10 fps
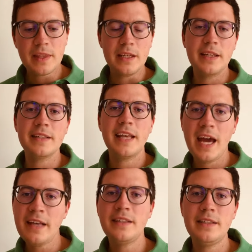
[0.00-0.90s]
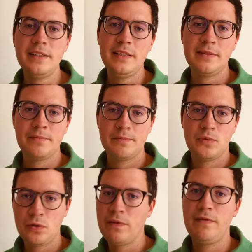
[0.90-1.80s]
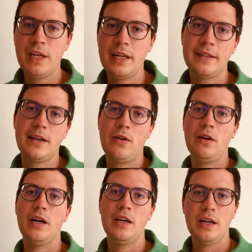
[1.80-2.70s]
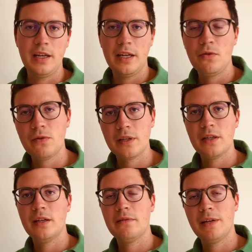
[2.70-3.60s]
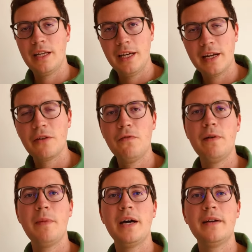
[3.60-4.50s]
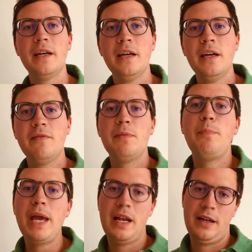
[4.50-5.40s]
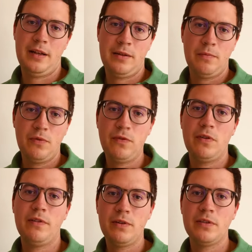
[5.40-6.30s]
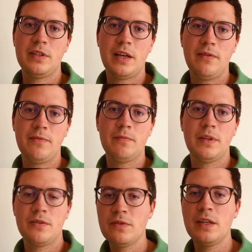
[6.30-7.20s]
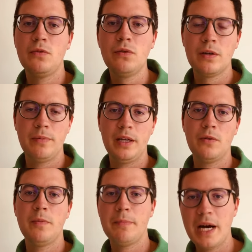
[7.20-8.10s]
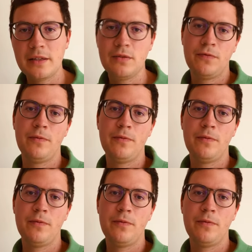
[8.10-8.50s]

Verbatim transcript: Das erste ist, so wie wir das auch in der Jugend äh, hier in Hannover machen, wir beten, bevor wir uns treffen. Das ist unser Jugendgebet immer um 18.45